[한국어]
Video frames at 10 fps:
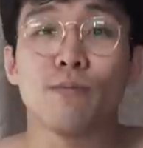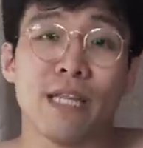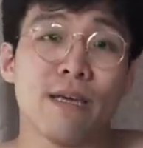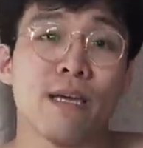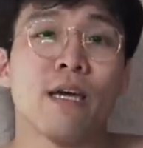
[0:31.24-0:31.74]
좀
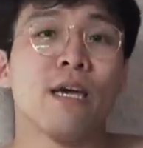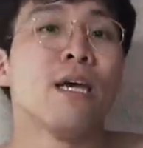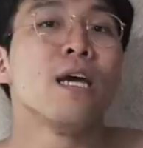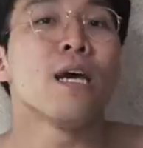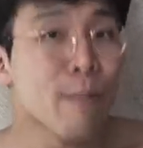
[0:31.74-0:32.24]
많이
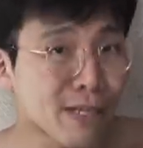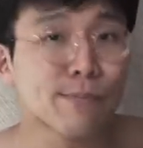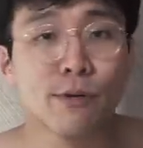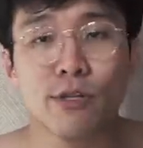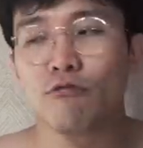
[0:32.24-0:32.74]

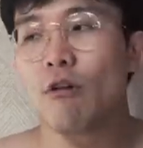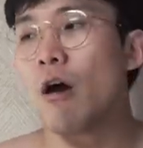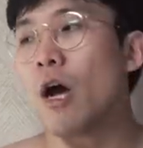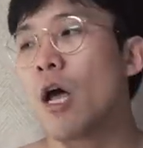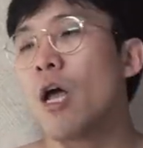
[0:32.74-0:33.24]
빠진 편이고요.
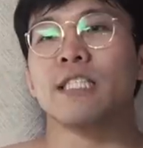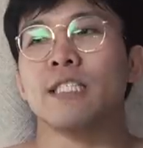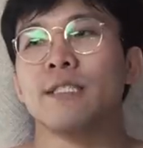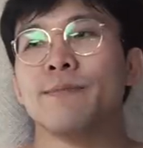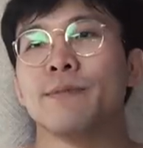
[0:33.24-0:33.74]

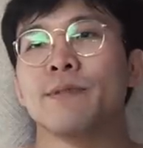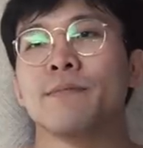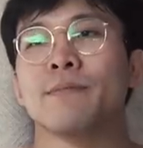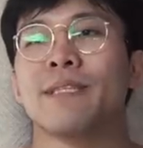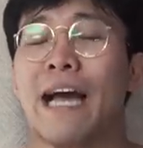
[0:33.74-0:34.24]

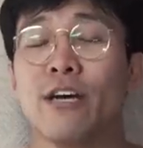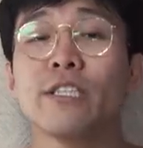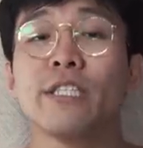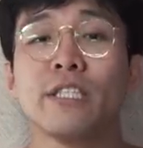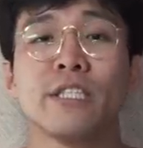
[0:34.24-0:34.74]
지금
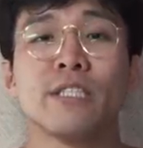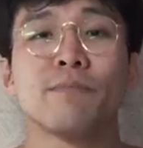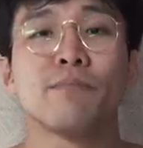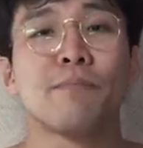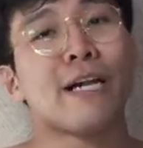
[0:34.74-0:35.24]

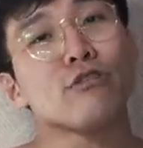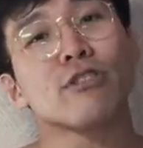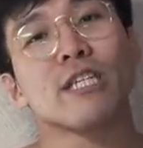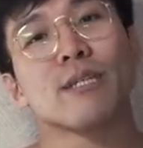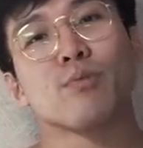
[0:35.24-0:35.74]
다이어트 팔
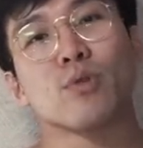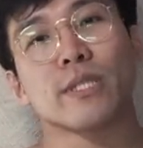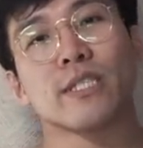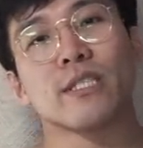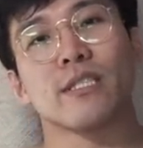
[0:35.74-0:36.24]
주짜리
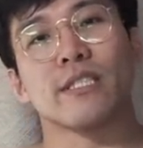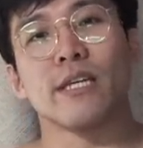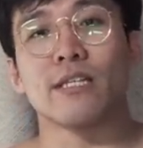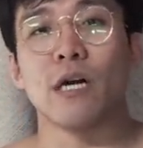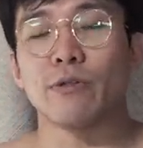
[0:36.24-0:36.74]
프로젝트를
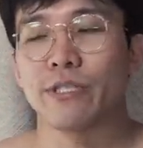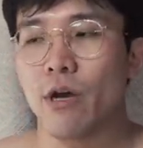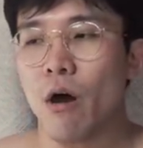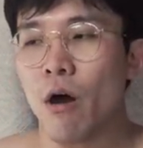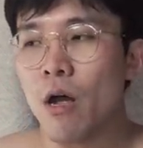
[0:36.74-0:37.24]
진행을 하고
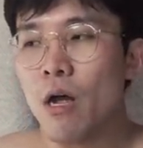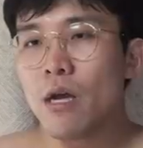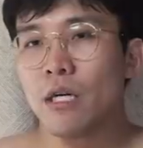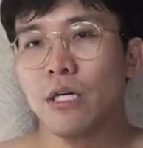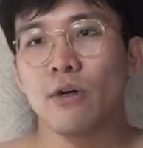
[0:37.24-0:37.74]
있어요.
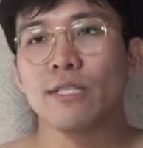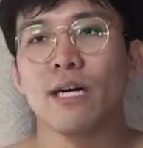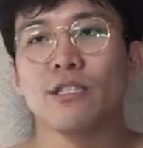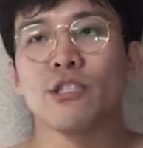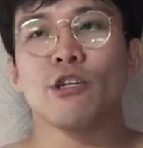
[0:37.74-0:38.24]
그
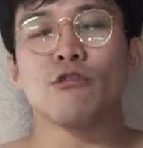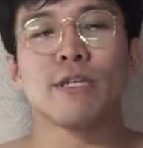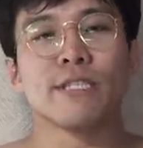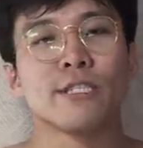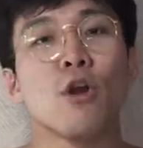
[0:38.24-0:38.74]
영상 같은
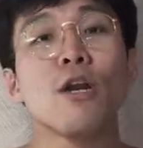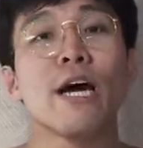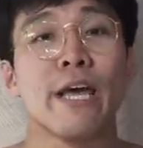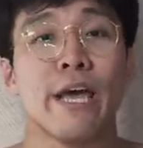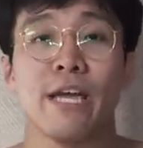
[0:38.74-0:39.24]
경우에는
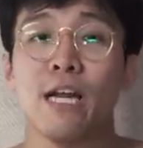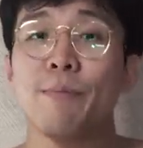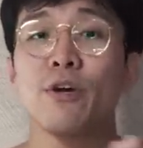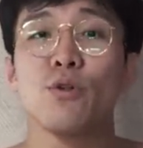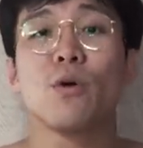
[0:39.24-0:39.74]
설날에 일
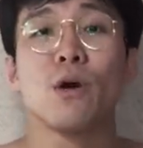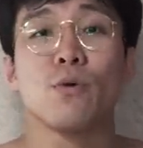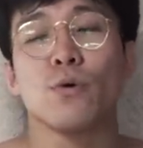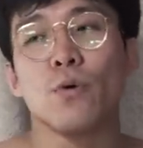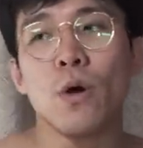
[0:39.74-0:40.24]
편이
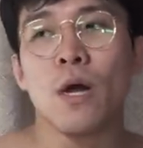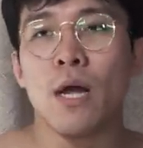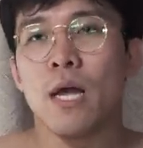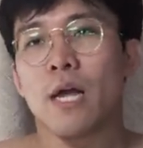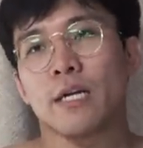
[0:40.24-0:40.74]
올라올 거고,
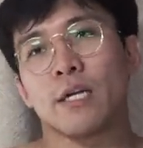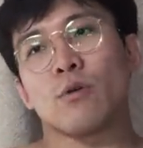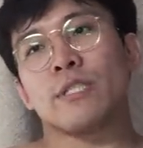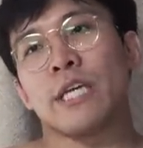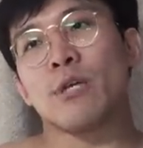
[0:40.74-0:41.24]

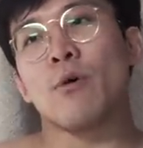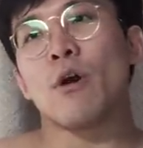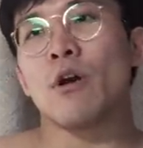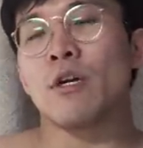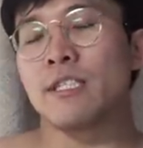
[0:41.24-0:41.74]
그리고 이제
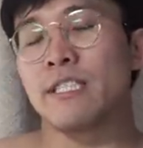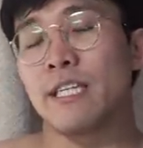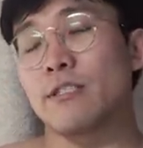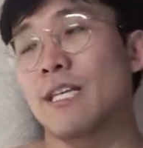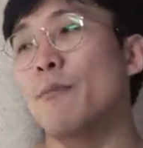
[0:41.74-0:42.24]
이월
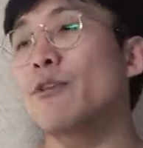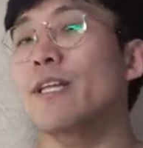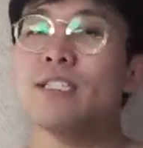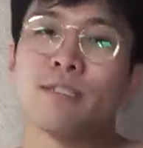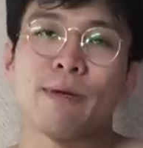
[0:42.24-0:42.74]
지나서 삼월
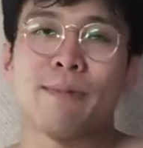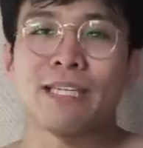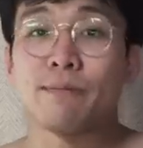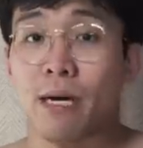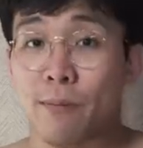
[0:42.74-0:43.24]
달쯤에
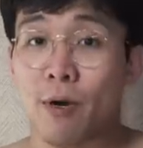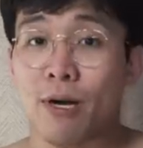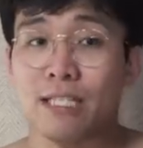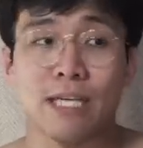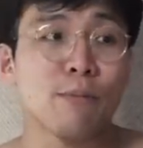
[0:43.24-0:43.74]
마지막
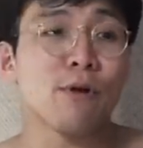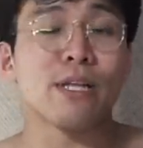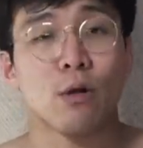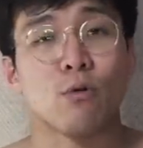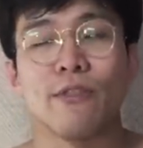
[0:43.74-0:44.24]
편까지 한
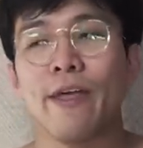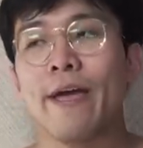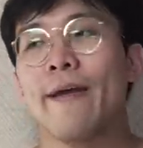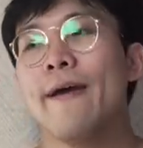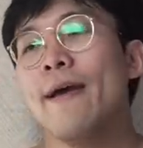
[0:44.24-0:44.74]
번에 나올
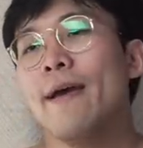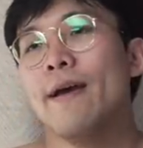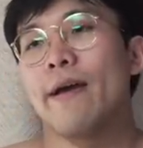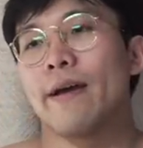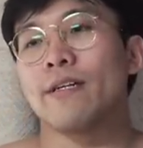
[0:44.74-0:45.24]
건데
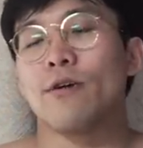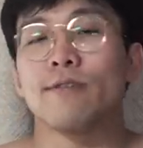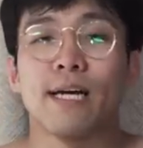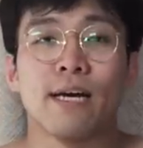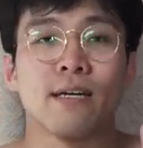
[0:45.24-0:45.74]
예, 그
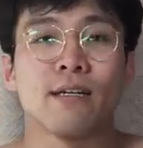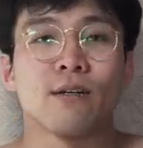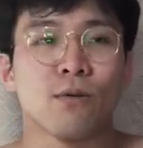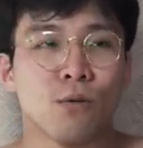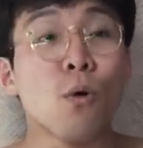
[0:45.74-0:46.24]
영상
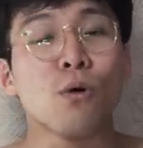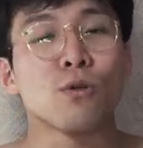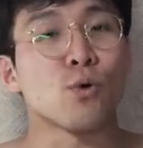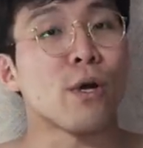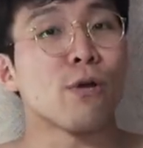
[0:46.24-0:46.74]

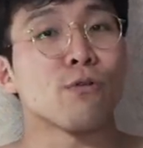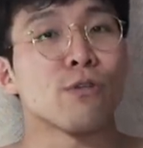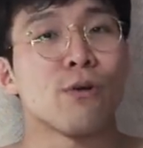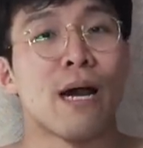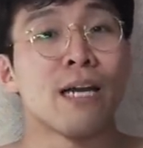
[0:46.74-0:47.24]
꼭 좋아요
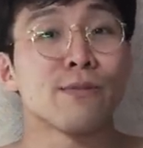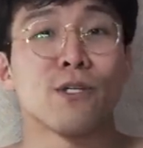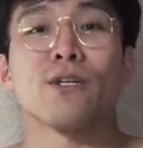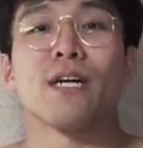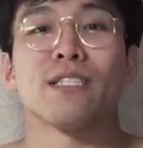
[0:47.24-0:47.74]
그리고 알림
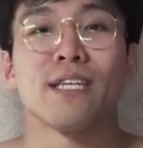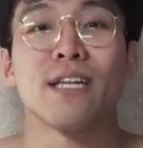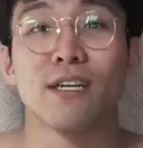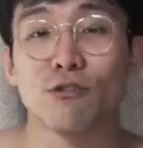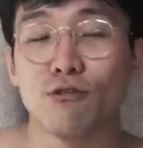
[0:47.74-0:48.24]
설정까지
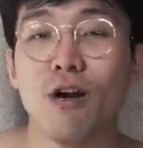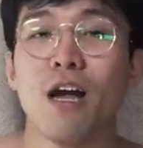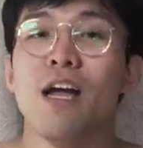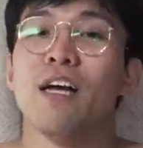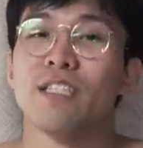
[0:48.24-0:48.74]
해놔가지고
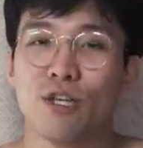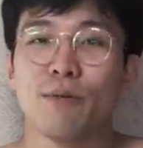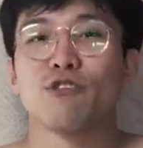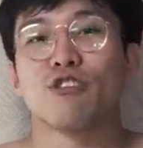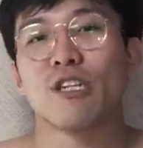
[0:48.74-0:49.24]

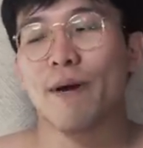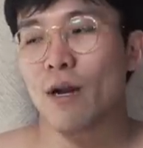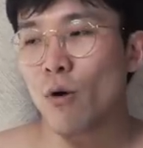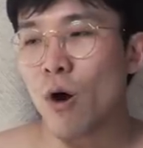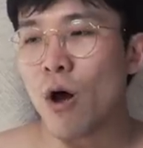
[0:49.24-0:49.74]
지켜봐 주시길
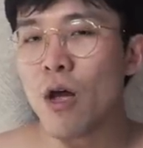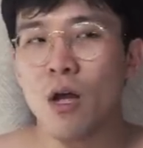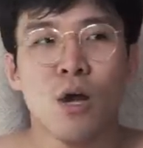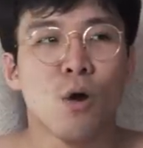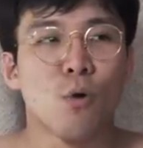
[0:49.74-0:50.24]
바라고,
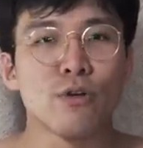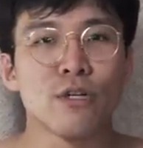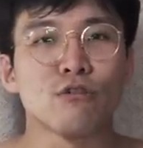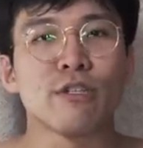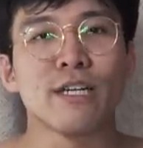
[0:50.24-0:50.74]

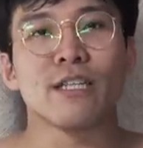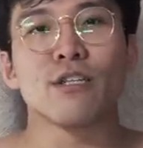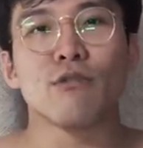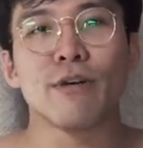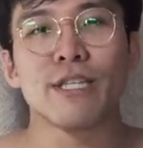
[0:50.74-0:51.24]
오늘 루틴
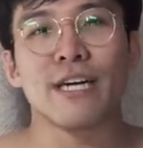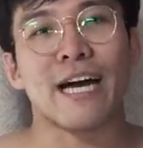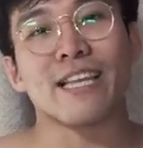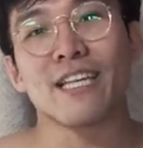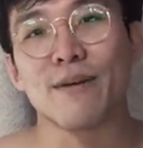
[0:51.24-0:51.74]
같은 경우에는
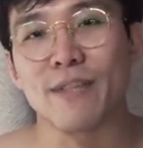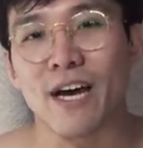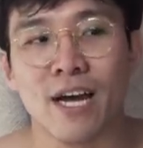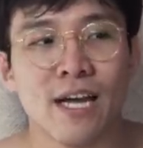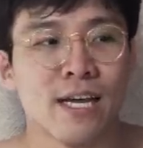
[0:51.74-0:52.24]

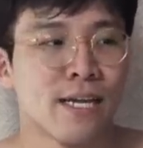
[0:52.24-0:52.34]
간단합니다.